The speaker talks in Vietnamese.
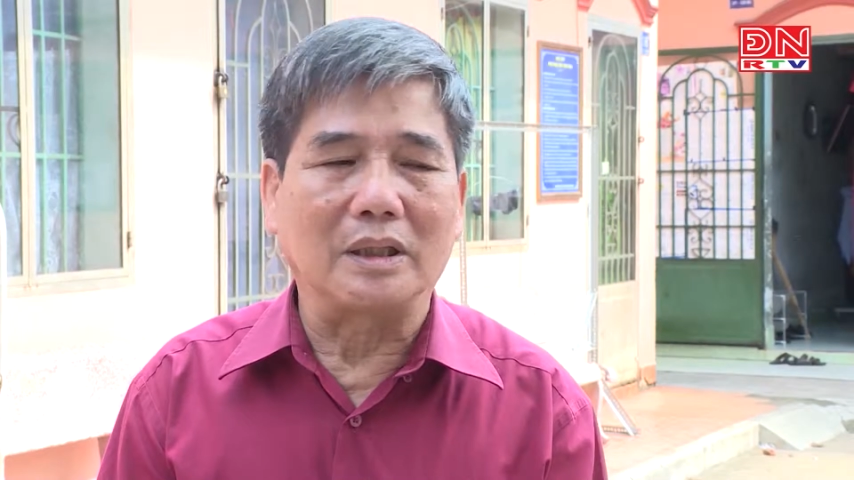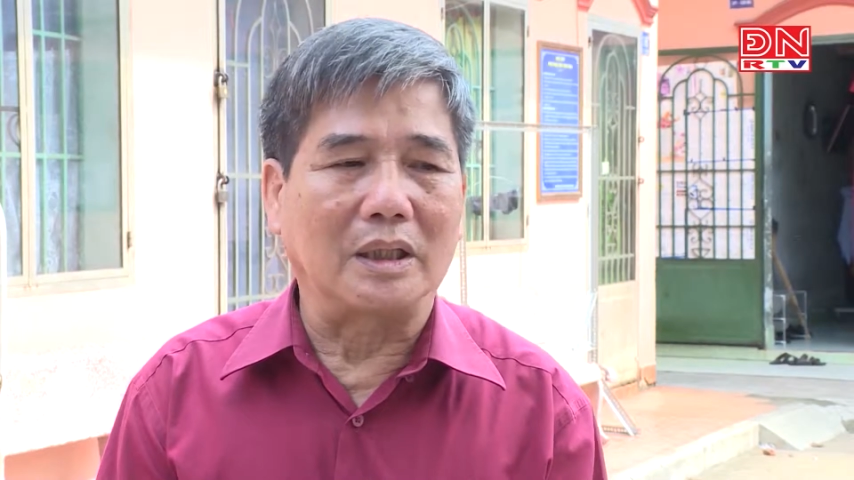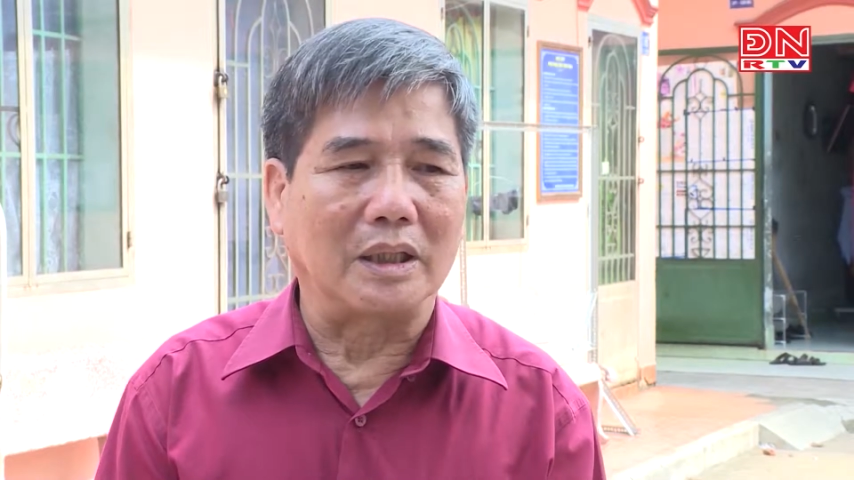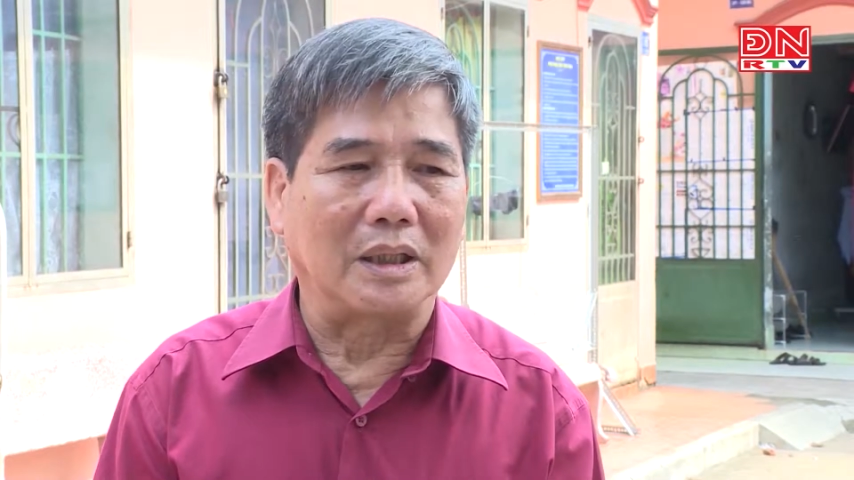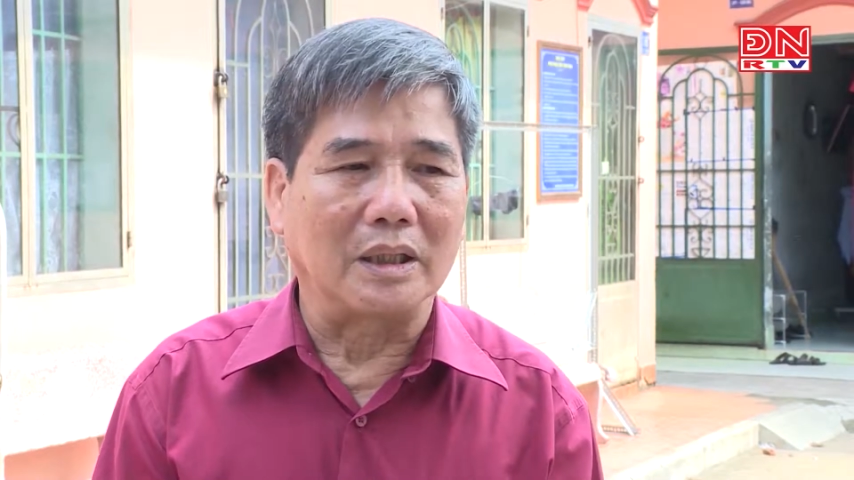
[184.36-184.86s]
cái
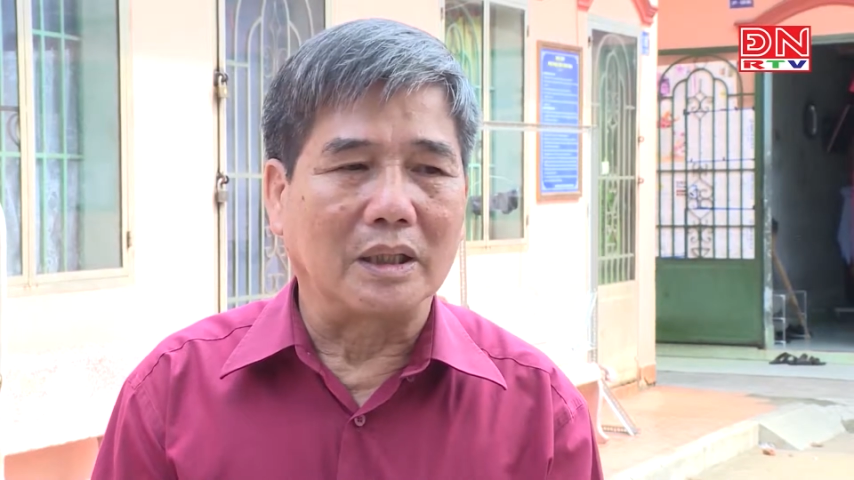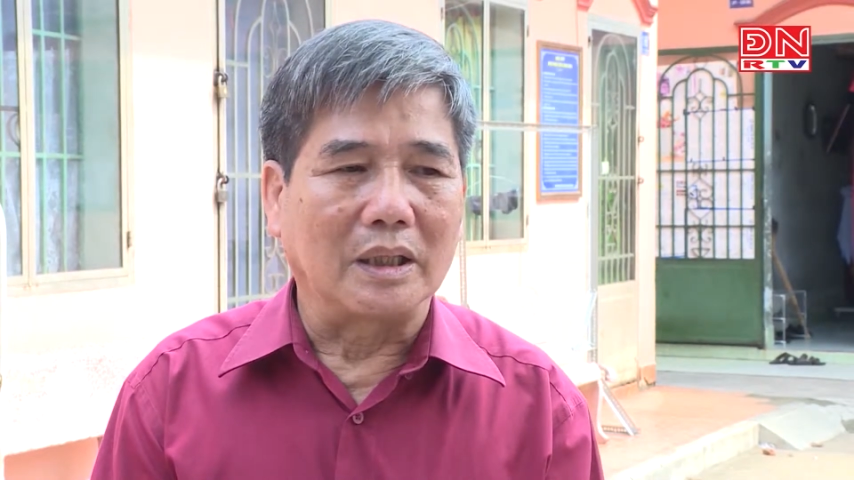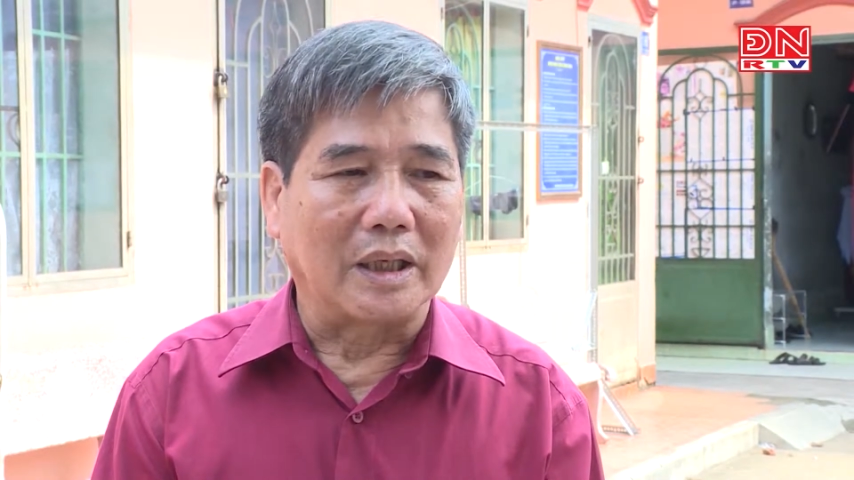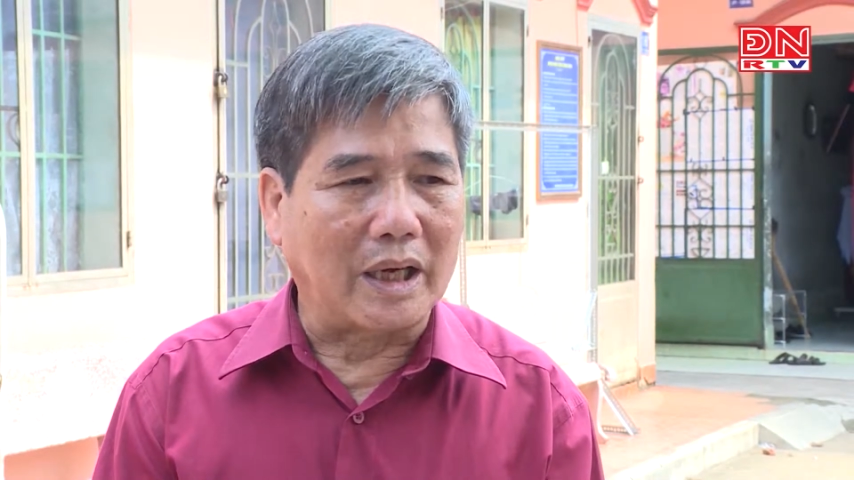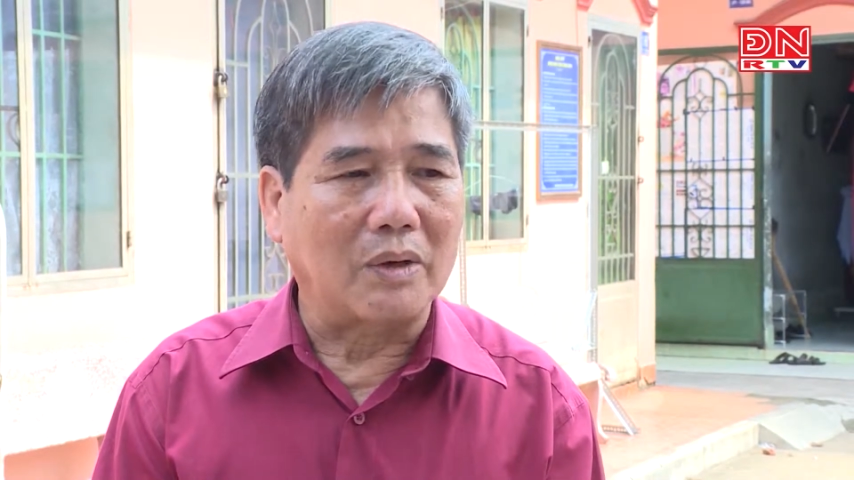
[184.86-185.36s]
người
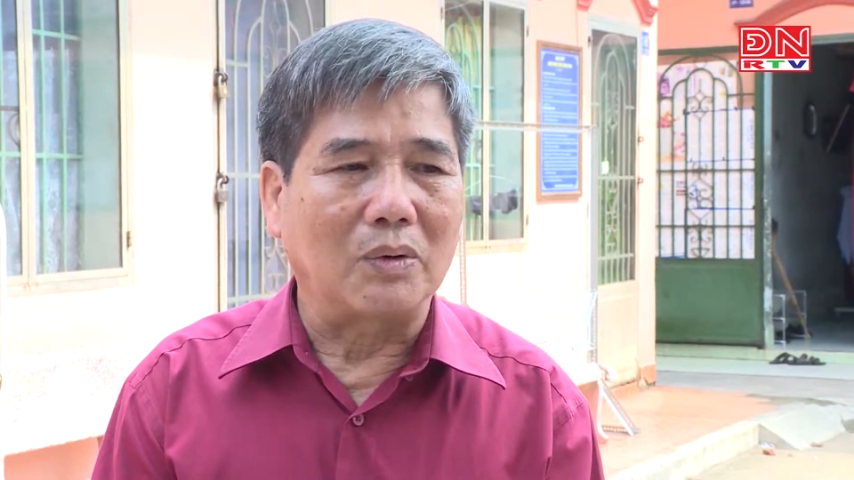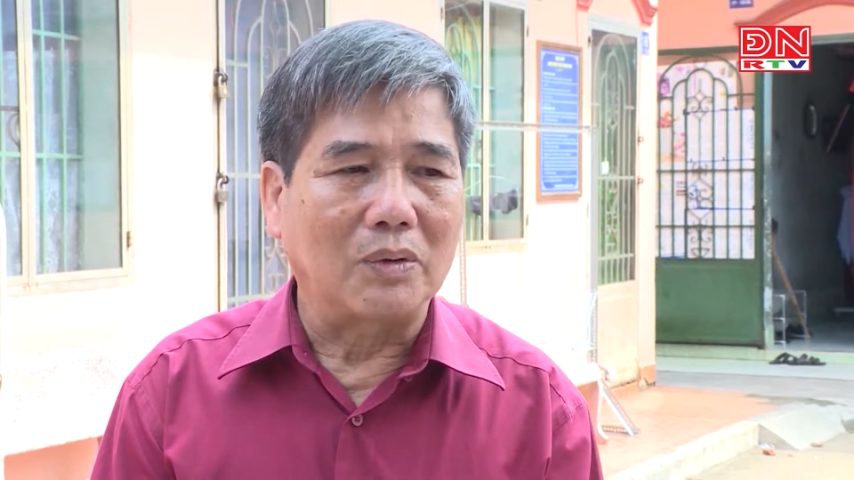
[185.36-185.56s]
nghèo